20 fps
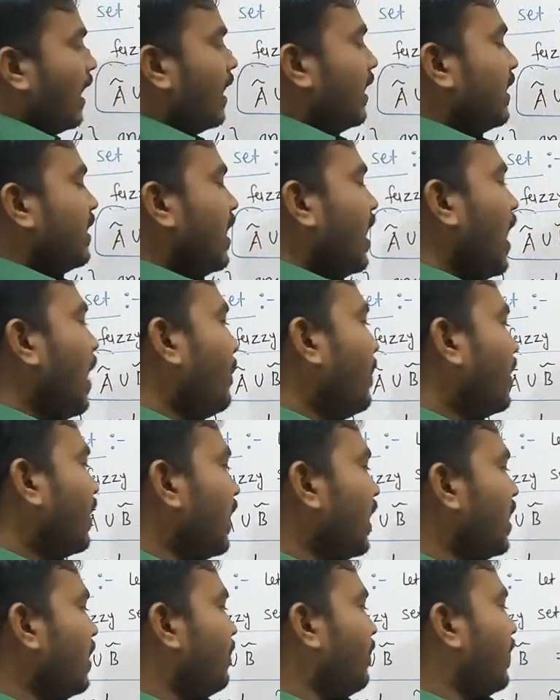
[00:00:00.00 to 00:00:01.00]
अगर यहाँ पर
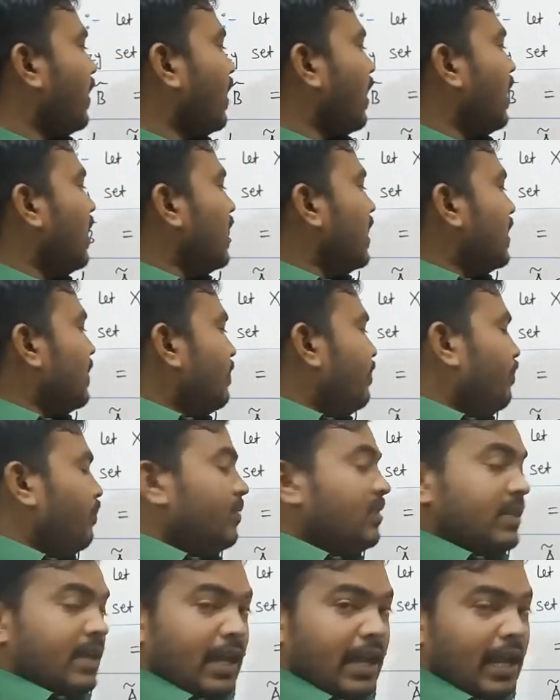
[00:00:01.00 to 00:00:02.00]
कहीं
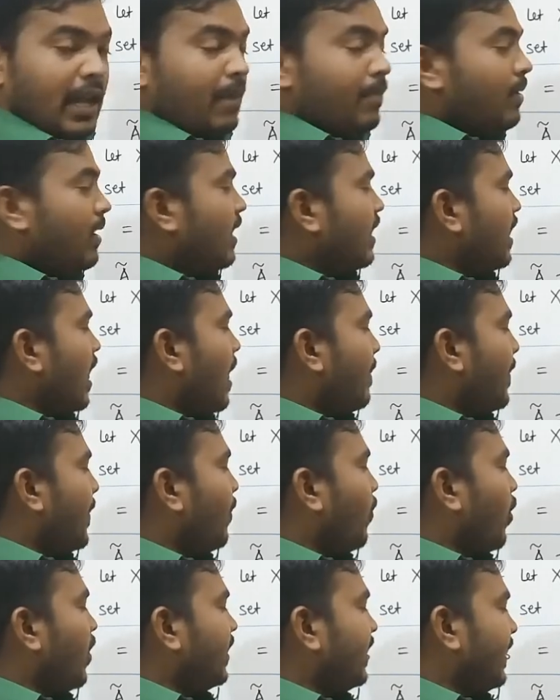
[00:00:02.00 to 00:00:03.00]
पर ए में यहाँ पे
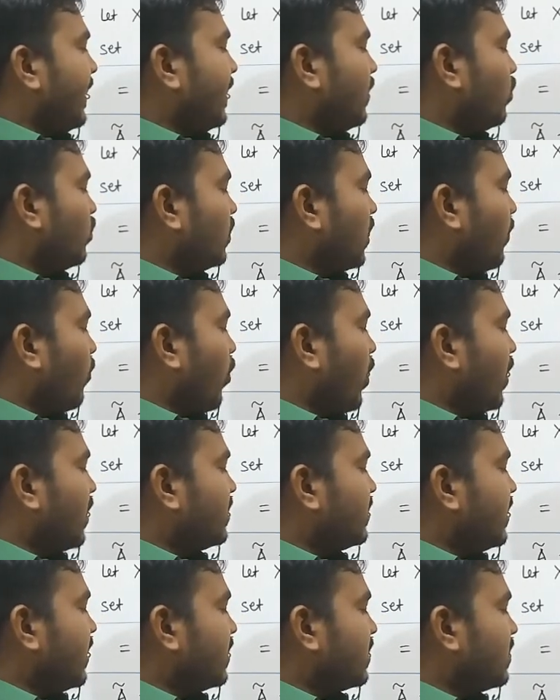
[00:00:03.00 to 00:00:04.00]
पॉइंट एट होता
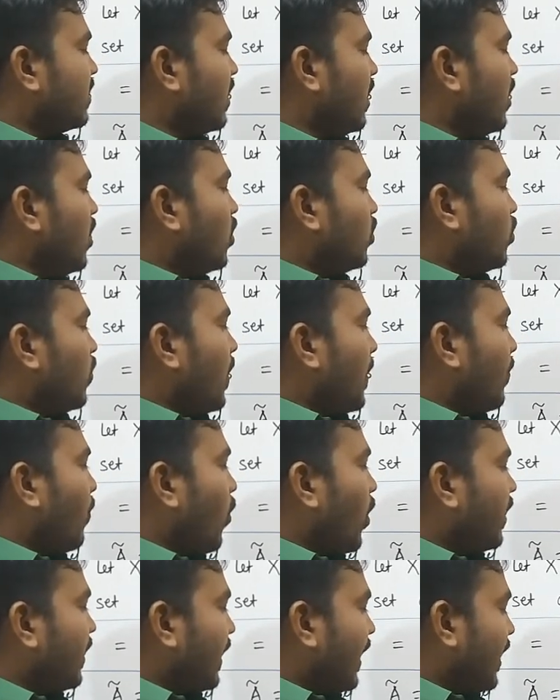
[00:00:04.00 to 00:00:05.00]
पॉइंट सिक्स तो मैं
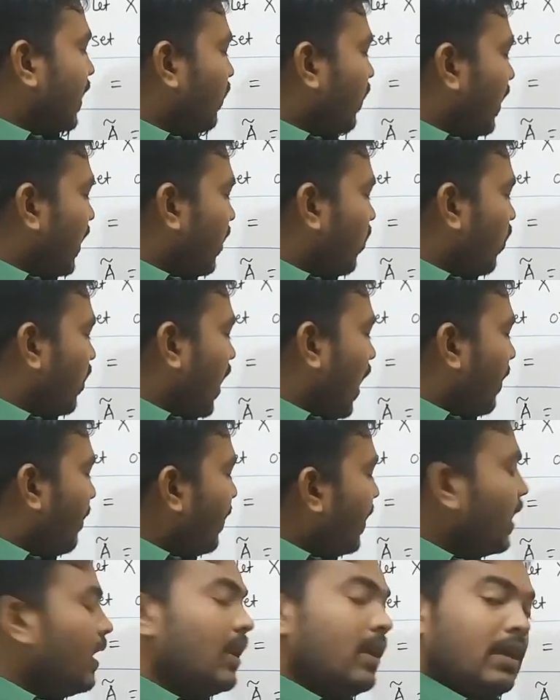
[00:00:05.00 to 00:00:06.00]
पॉइंट एट वाले को यहाँ
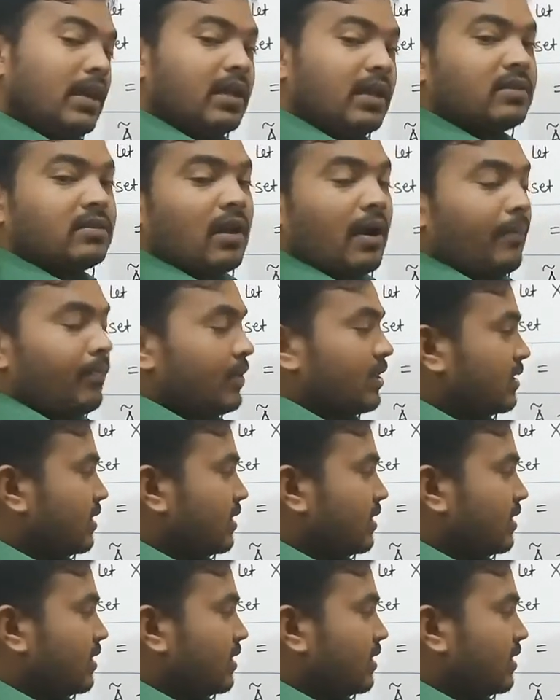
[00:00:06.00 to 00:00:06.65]
पे लिखता